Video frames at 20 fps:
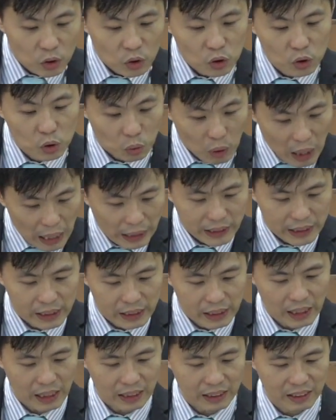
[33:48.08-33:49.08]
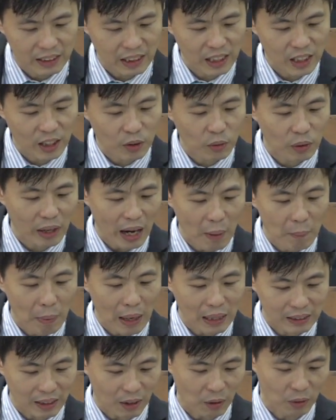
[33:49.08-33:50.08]
主啊，请看，这里有两
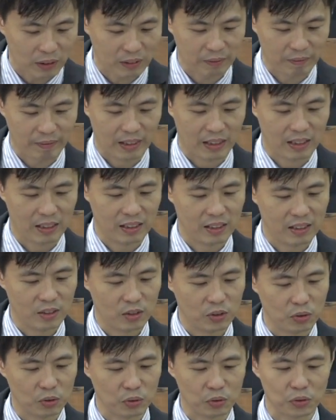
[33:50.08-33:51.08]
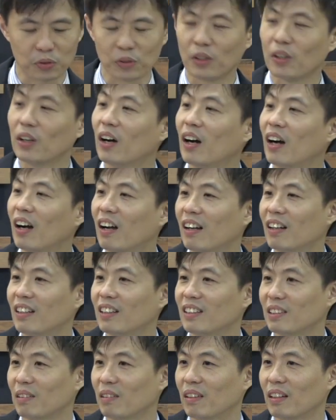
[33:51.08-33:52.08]
把刀。”嗯，就
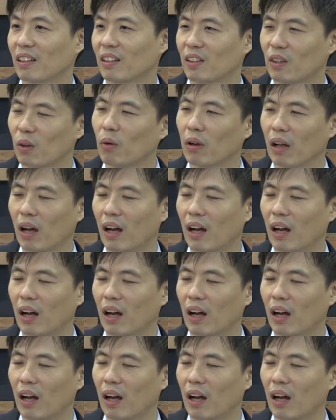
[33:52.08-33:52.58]
说：“够了，